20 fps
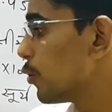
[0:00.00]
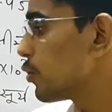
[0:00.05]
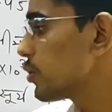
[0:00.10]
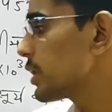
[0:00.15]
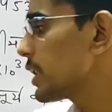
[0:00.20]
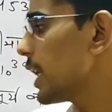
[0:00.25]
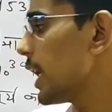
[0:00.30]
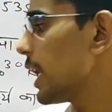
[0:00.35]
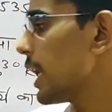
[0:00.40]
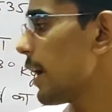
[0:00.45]

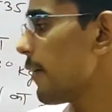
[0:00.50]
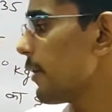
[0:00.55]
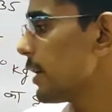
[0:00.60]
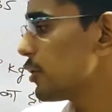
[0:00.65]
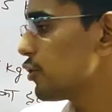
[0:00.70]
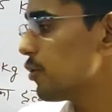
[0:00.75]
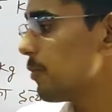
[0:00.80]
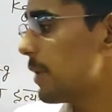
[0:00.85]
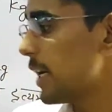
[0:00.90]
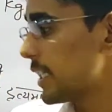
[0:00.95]
उसके अलावा
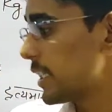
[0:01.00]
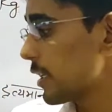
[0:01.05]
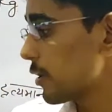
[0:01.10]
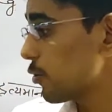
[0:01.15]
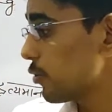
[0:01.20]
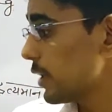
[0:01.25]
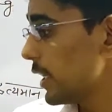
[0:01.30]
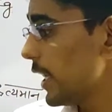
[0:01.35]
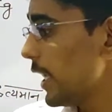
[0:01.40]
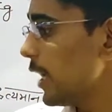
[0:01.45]
जो मात्रक
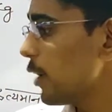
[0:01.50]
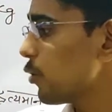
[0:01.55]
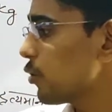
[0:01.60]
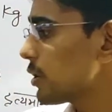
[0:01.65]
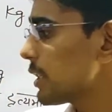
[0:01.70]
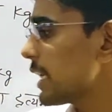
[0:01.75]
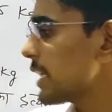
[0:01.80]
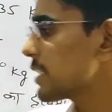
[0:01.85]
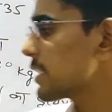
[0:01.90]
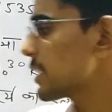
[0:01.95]
होता है एक
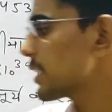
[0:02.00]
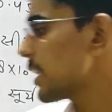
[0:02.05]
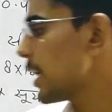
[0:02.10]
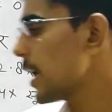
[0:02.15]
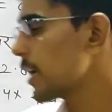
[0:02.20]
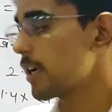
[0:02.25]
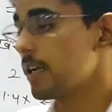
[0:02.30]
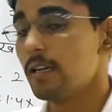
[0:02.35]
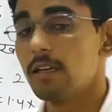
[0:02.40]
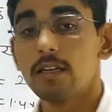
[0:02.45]
होता है
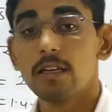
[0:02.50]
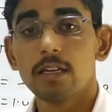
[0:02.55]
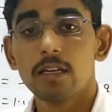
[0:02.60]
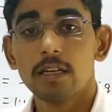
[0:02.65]
स्लग